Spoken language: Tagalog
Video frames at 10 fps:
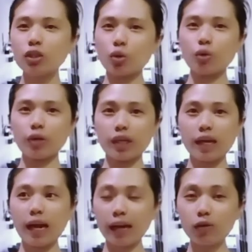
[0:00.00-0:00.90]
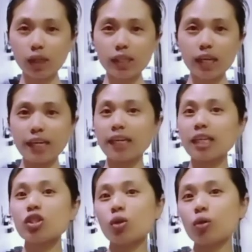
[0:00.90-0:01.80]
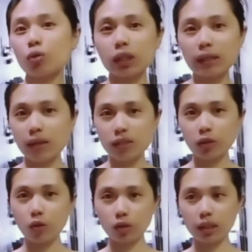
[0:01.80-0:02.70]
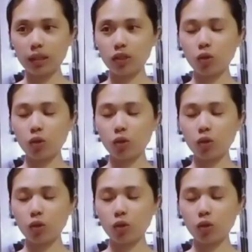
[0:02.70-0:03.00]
So ako kasi inan-install ko talaga siya totally.